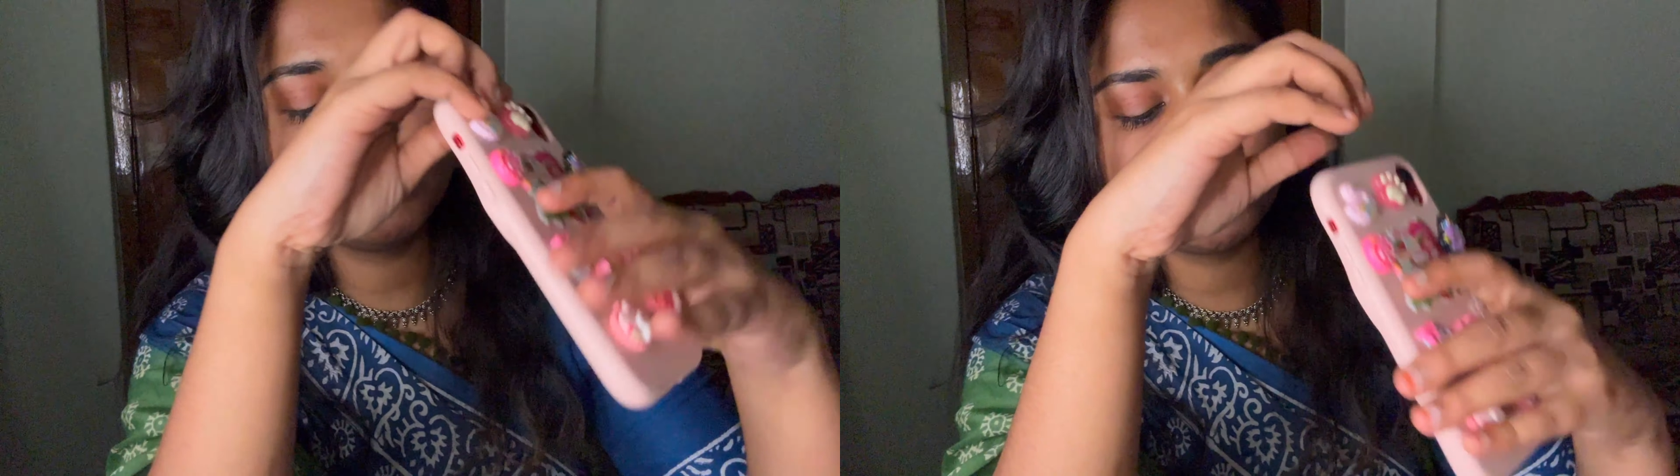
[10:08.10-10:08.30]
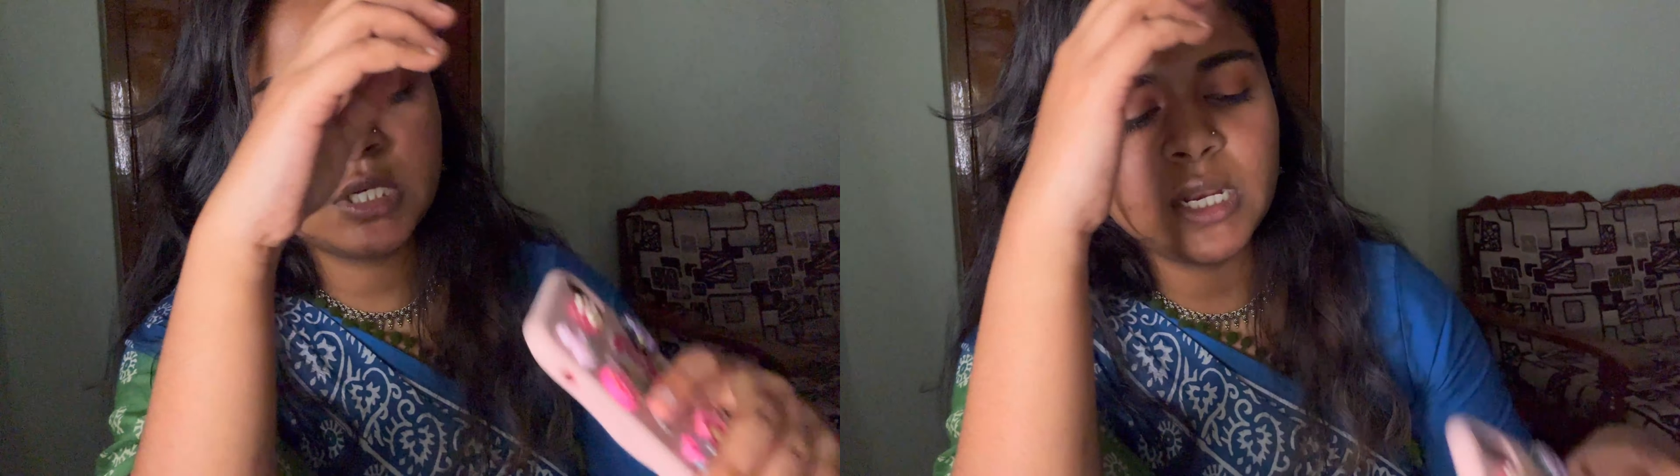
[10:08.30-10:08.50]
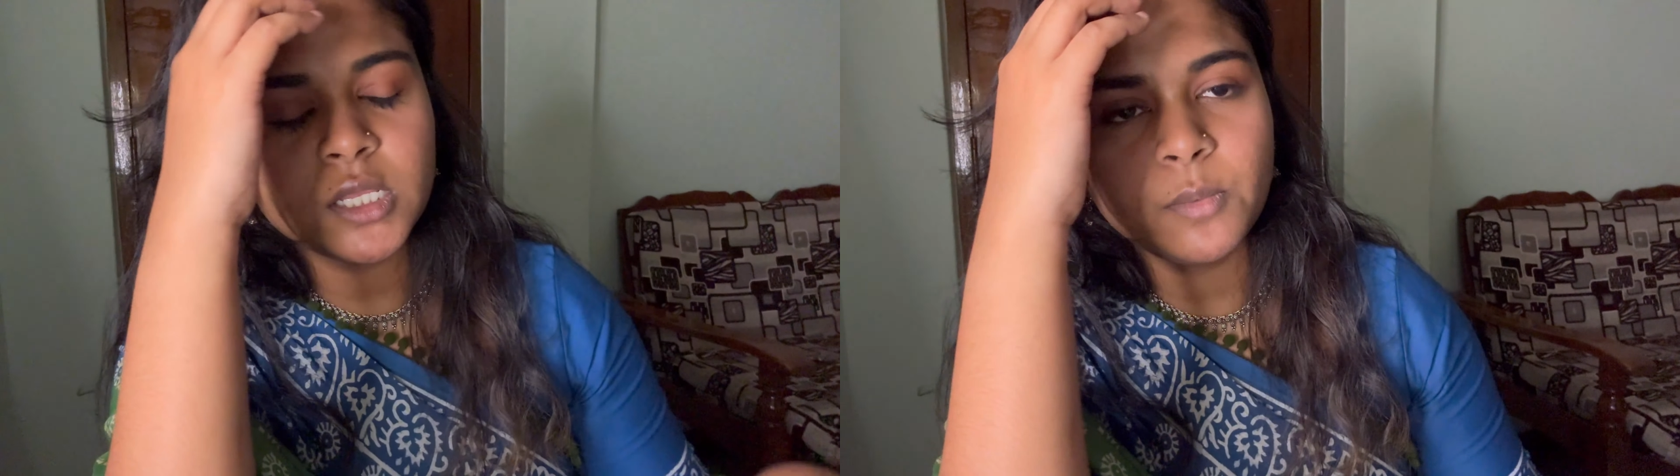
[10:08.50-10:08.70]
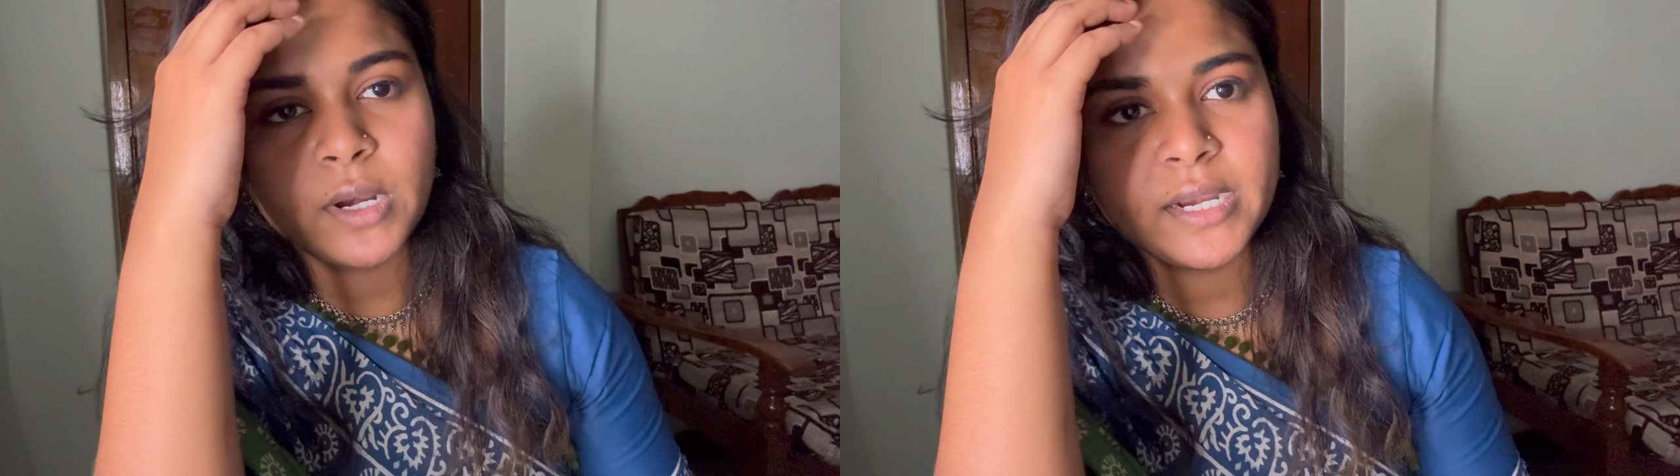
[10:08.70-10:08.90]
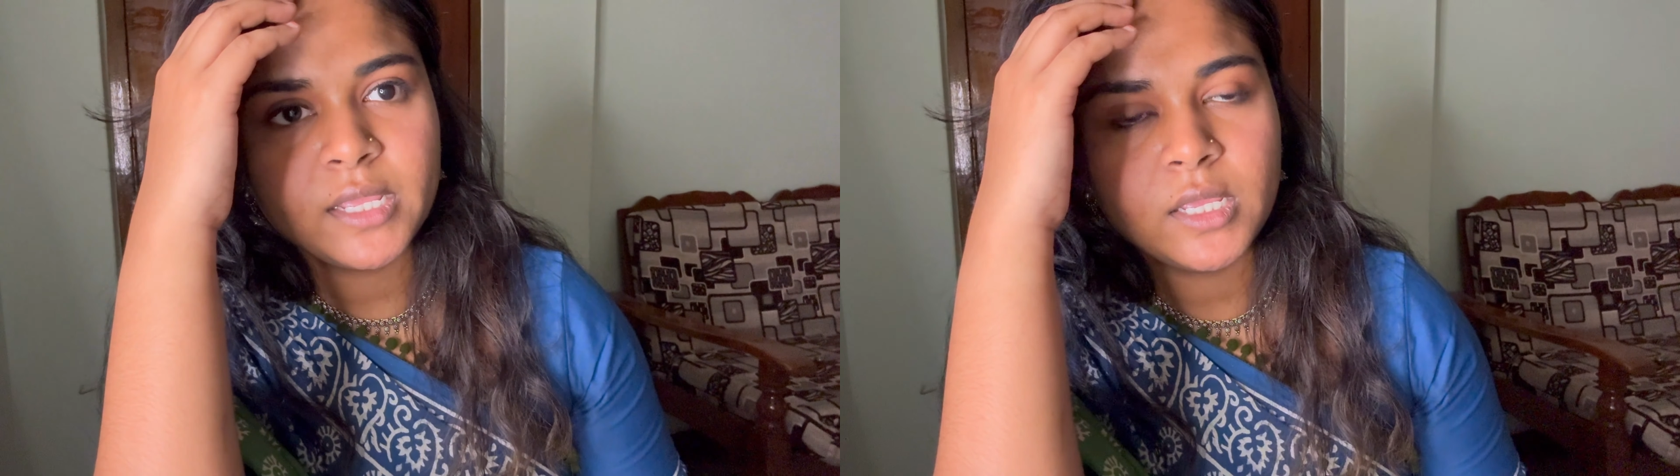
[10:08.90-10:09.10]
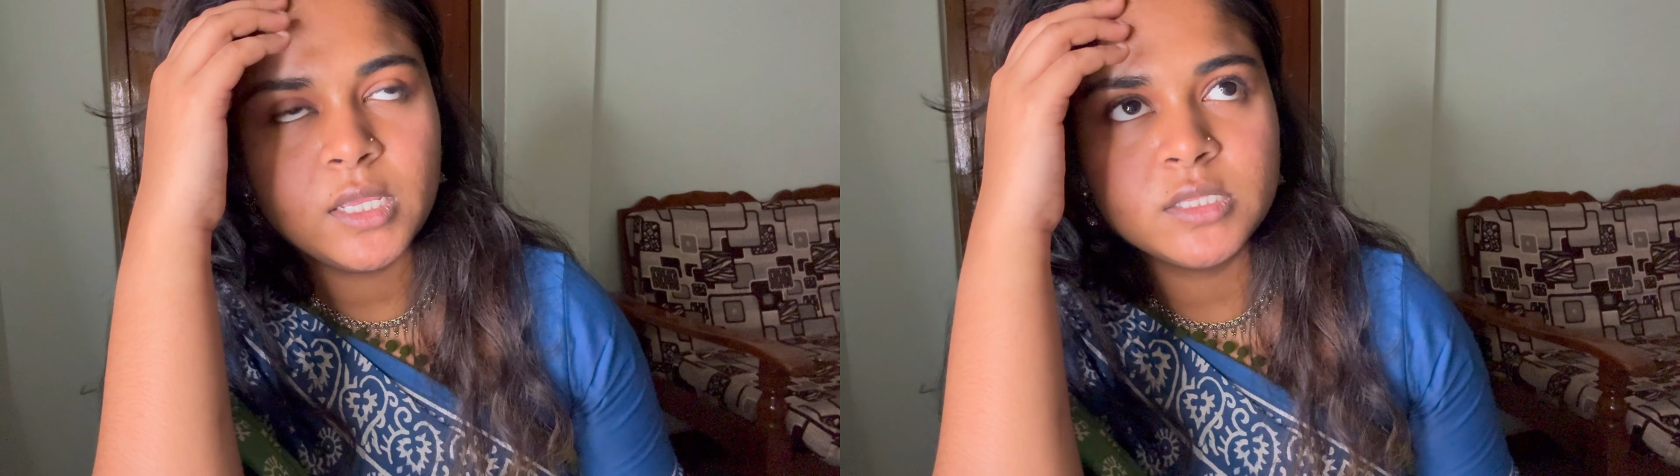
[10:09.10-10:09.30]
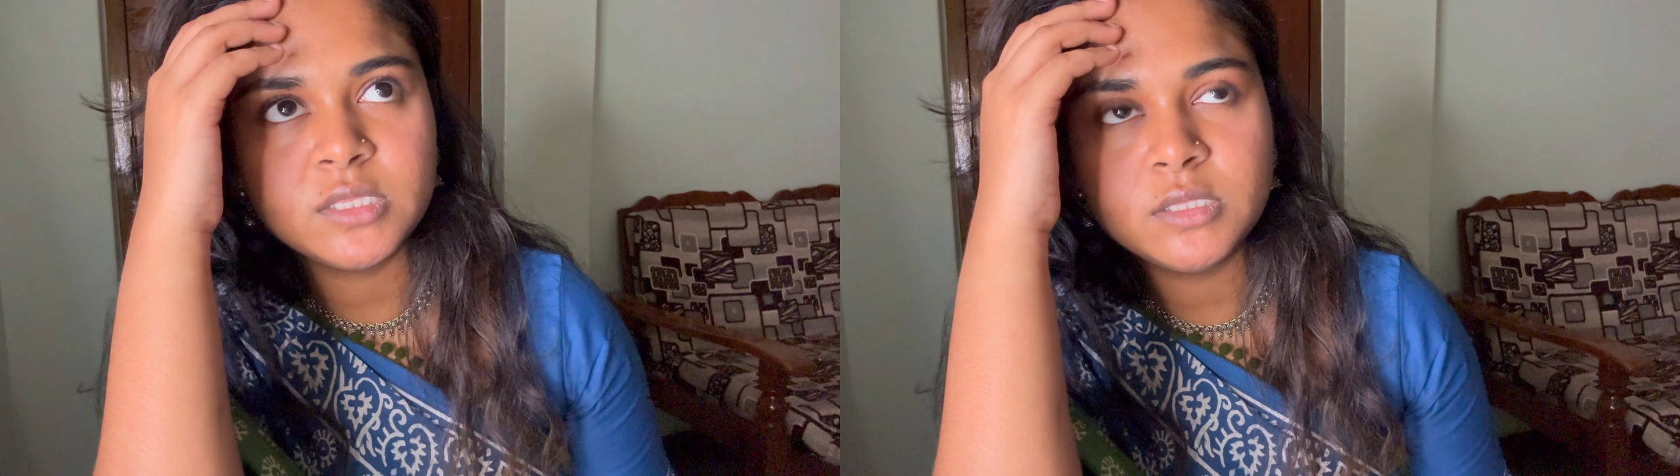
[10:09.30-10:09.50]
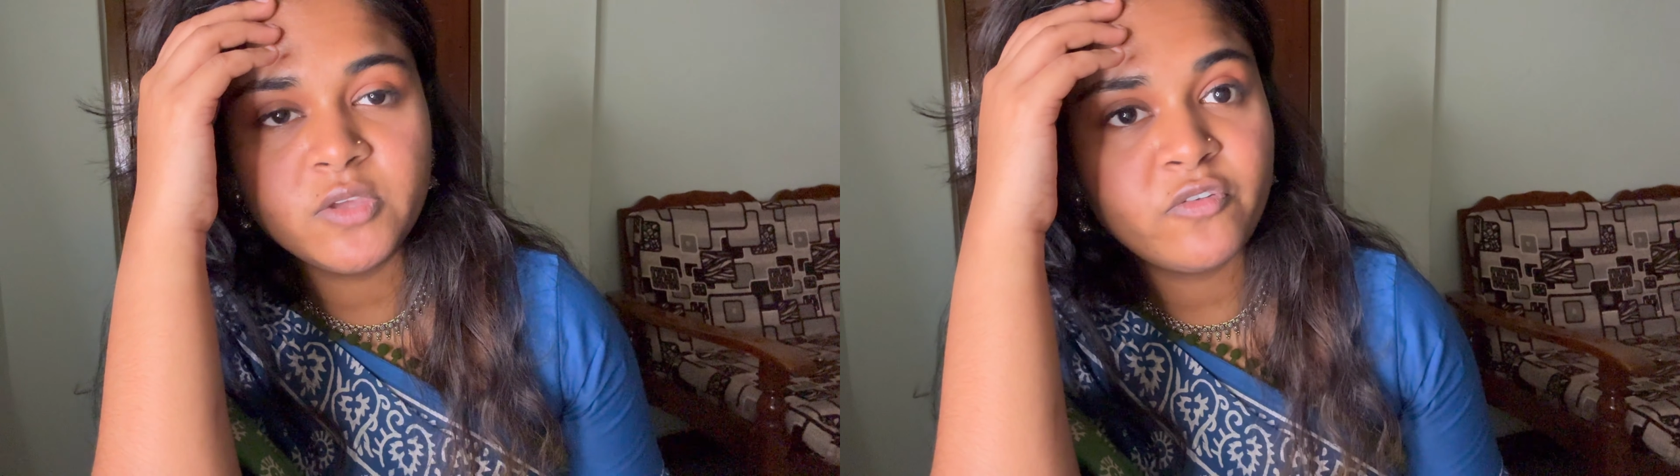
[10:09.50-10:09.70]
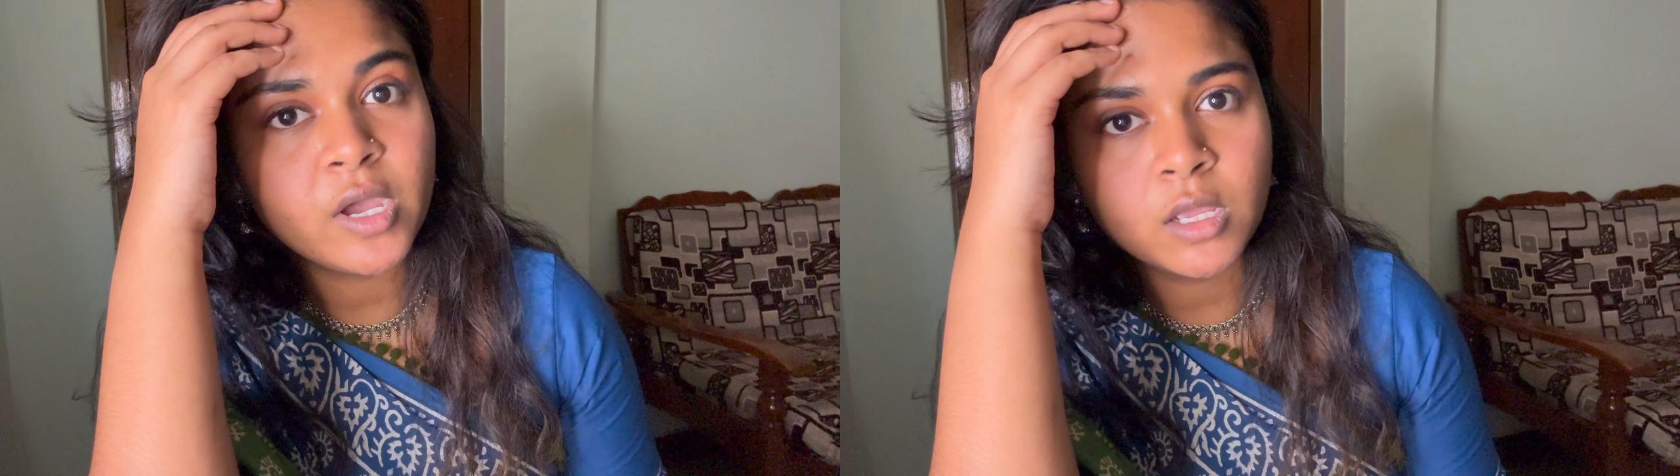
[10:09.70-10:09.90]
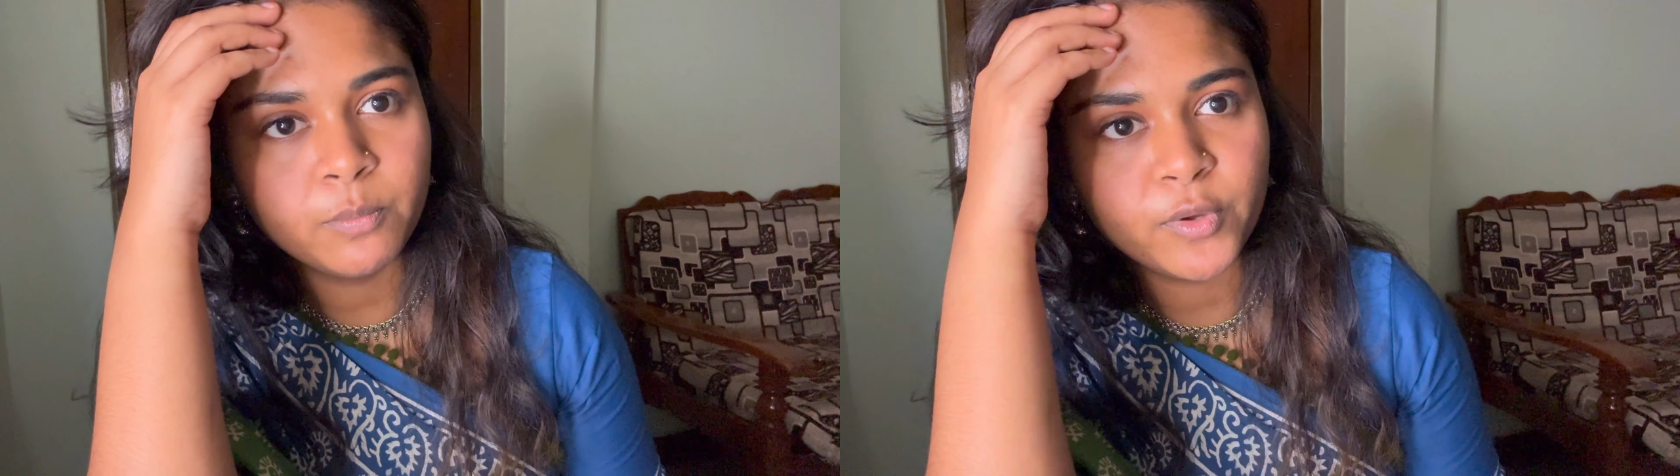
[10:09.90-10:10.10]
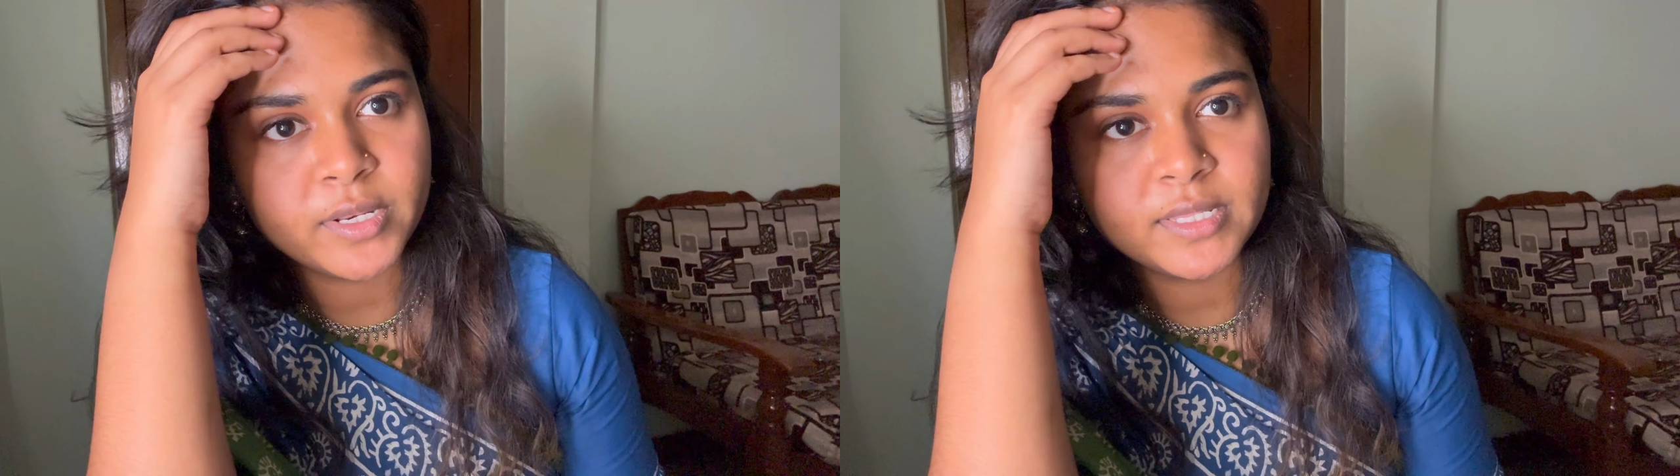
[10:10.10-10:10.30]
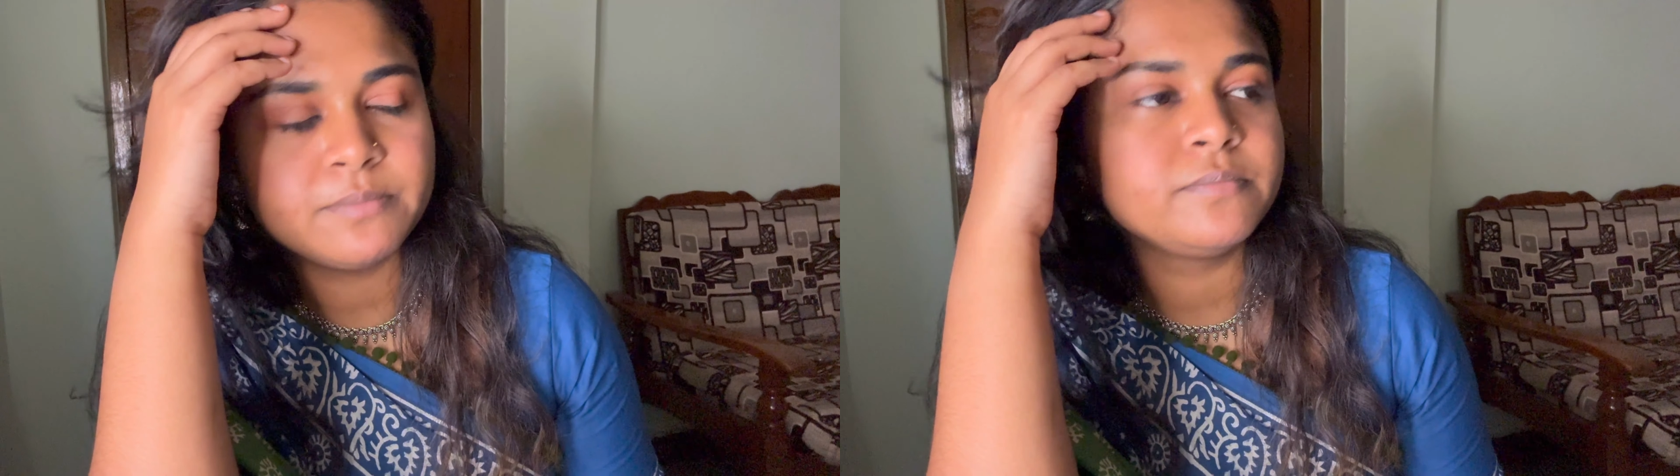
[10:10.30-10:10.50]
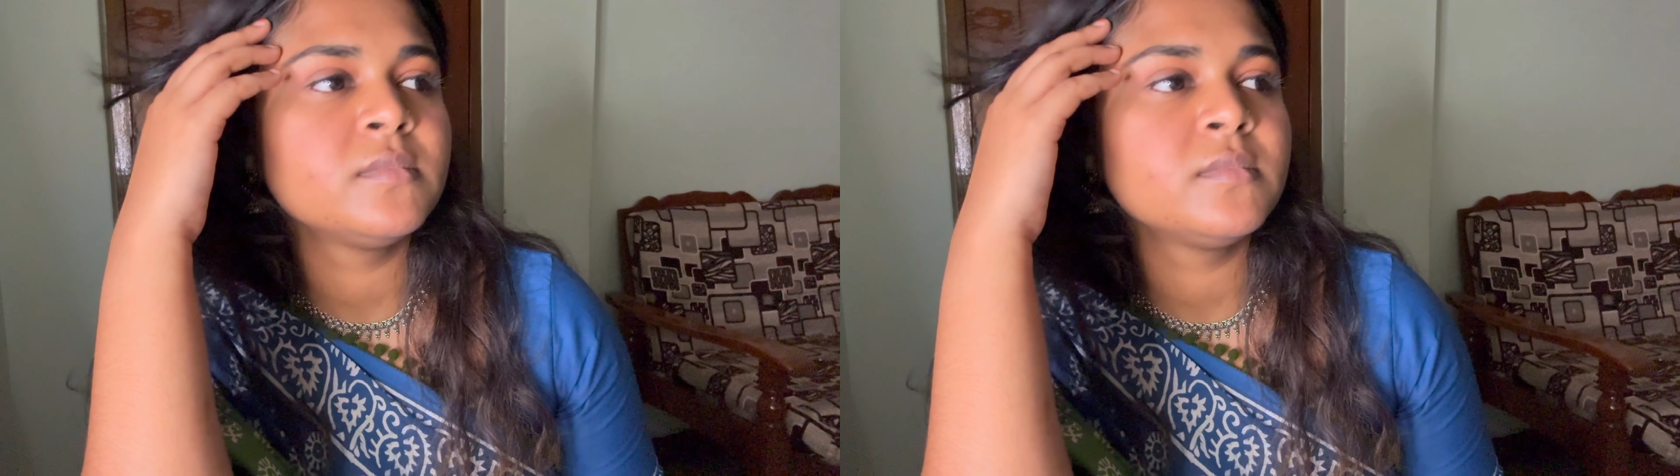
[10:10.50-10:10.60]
கொஞ்ச நாளுக்கு முன்னாடி திஃபாக்கு போயிருந்தேன்